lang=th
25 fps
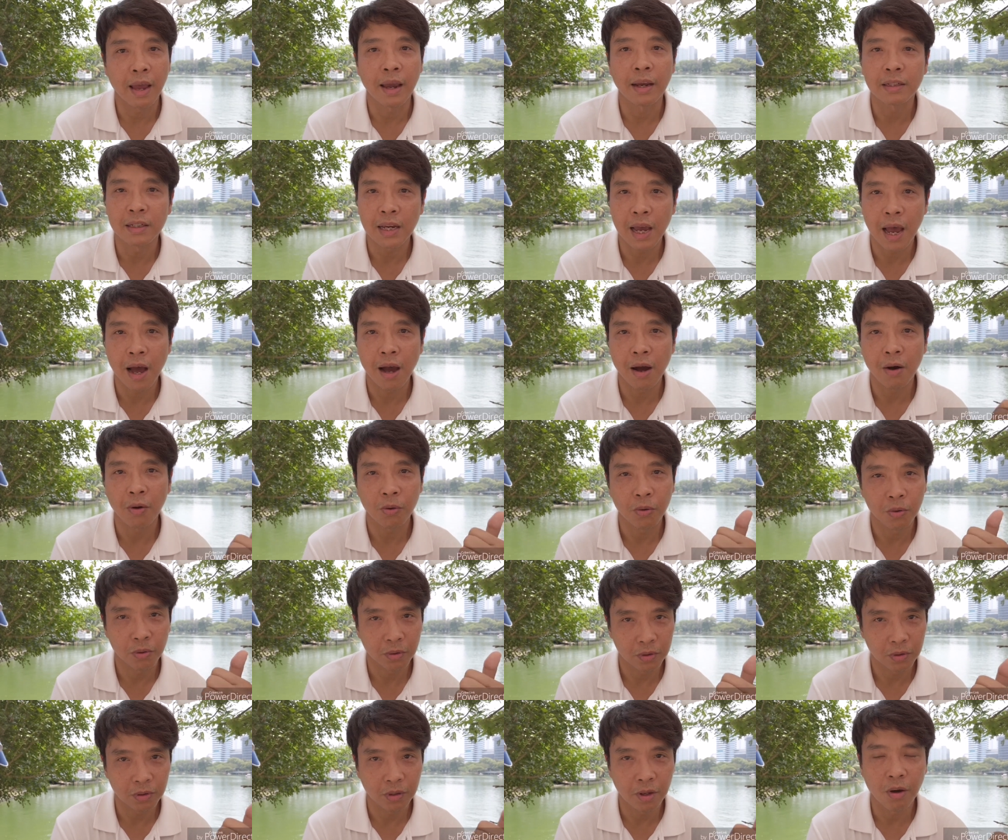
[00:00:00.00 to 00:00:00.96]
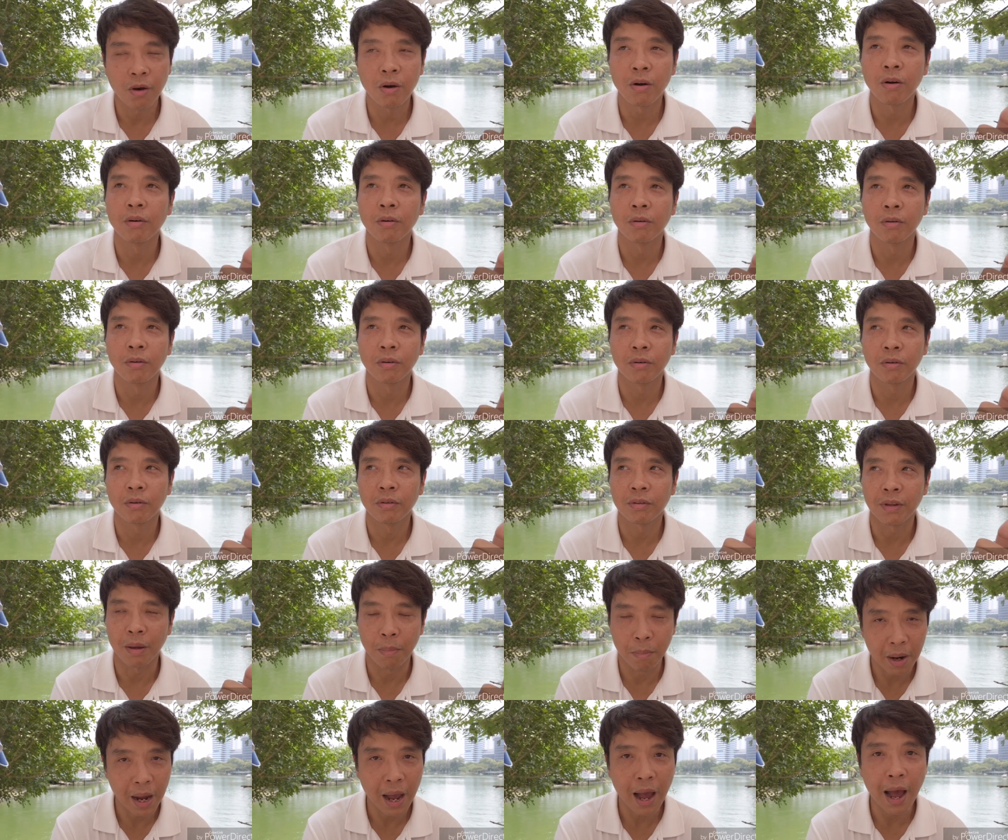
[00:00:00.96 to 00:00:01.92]
แสงเช้าต้อง
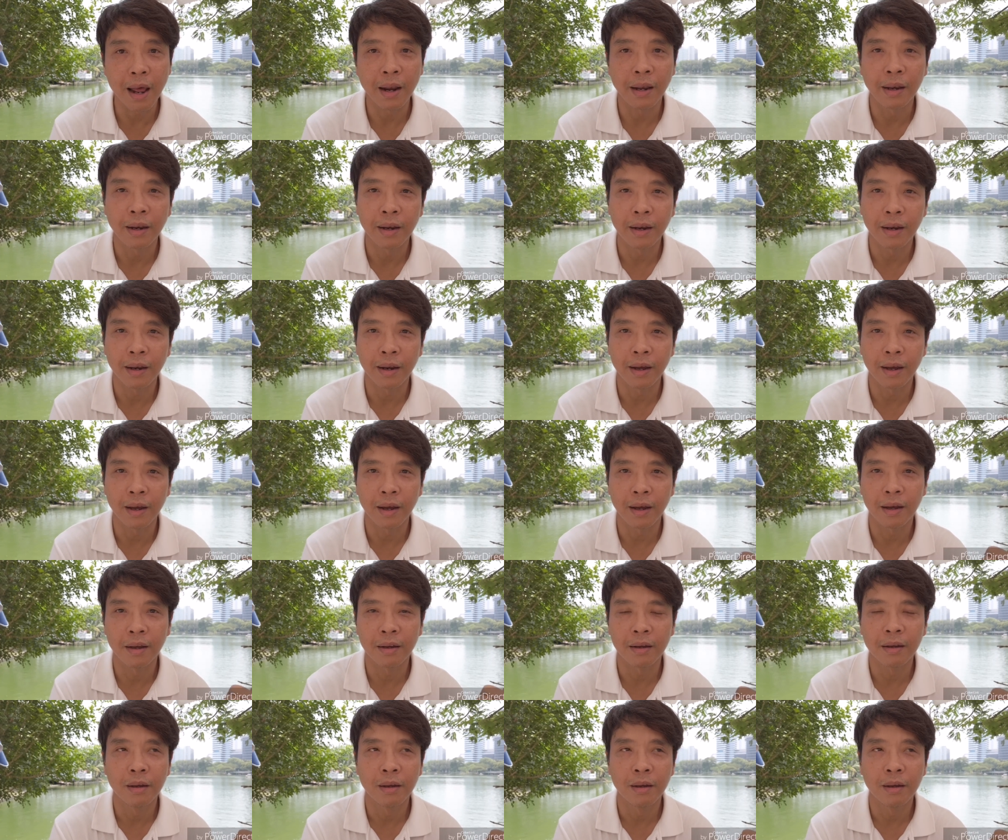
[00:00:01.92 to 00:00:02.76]
สำคัญนะ